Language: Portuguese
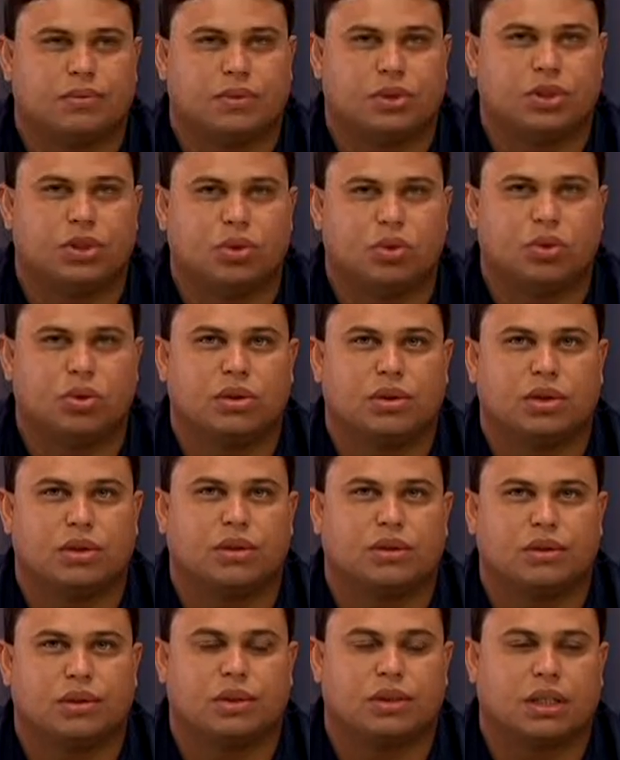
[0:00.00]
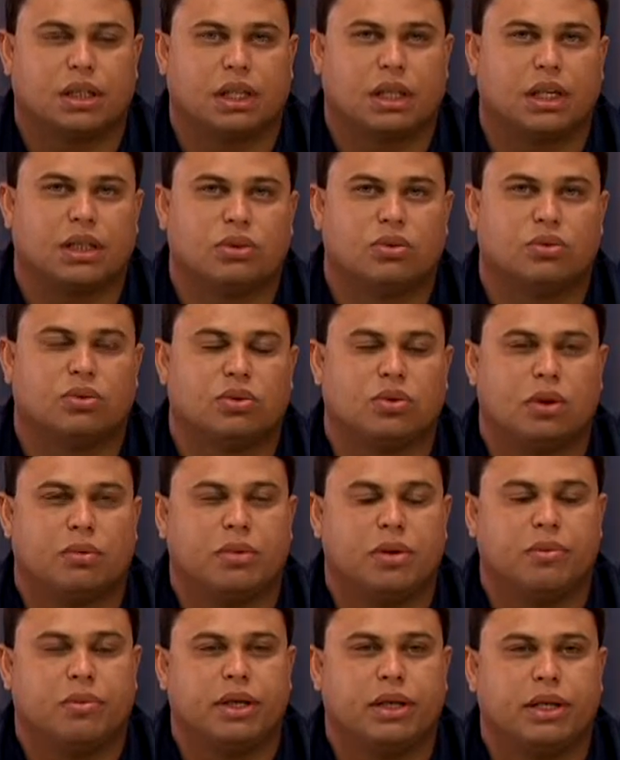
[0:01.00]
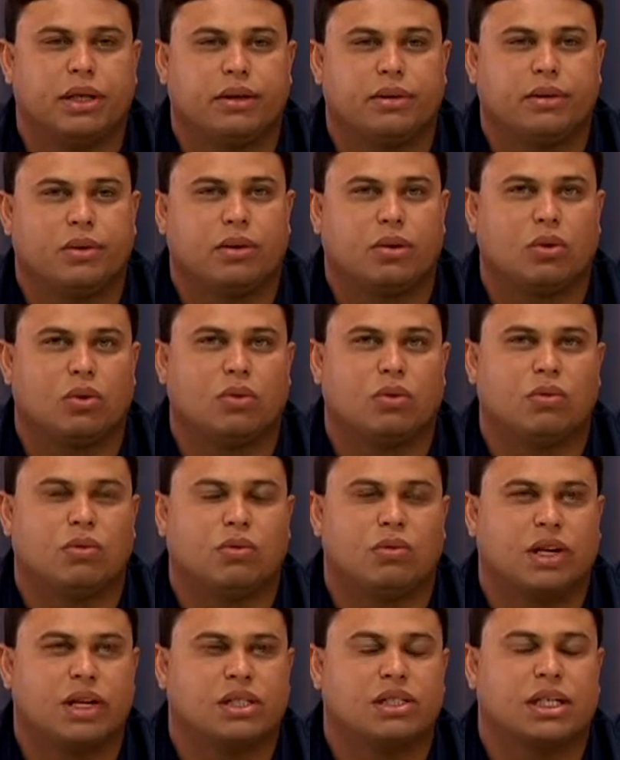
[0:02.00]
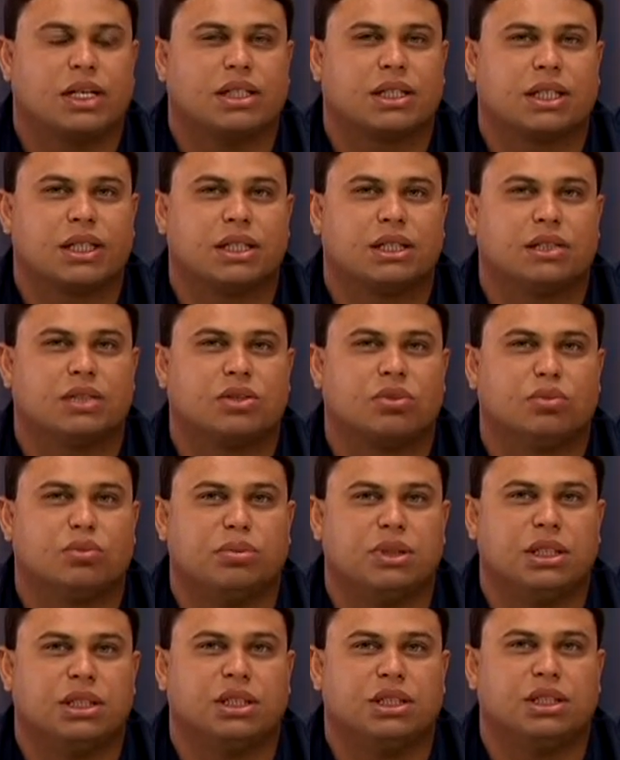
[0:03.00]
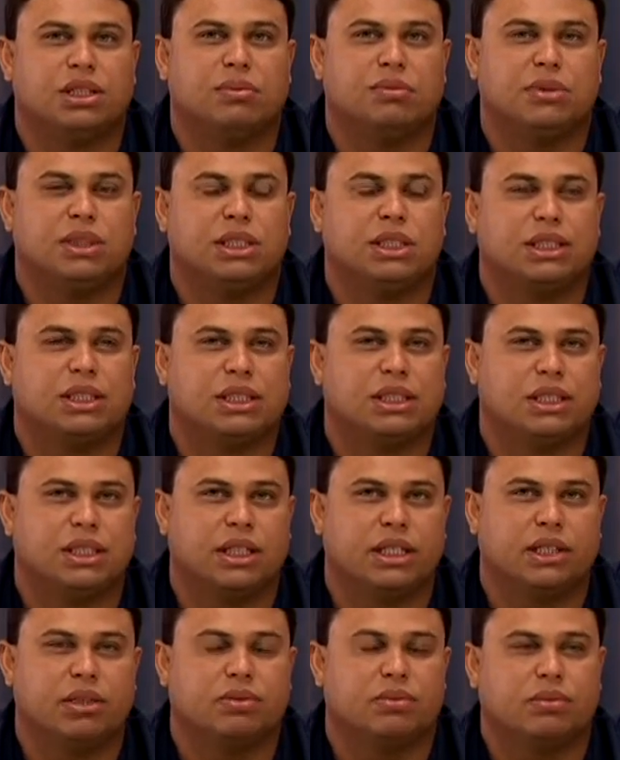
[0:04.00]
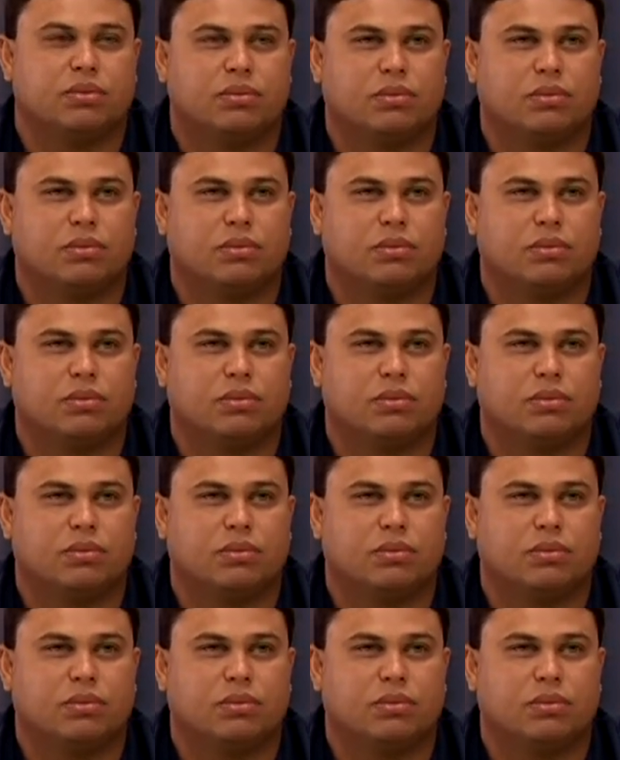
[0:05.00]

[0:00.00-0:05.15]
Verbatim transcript: de julho, lá no, no ABB, com vários atletas do, de Minas inteiro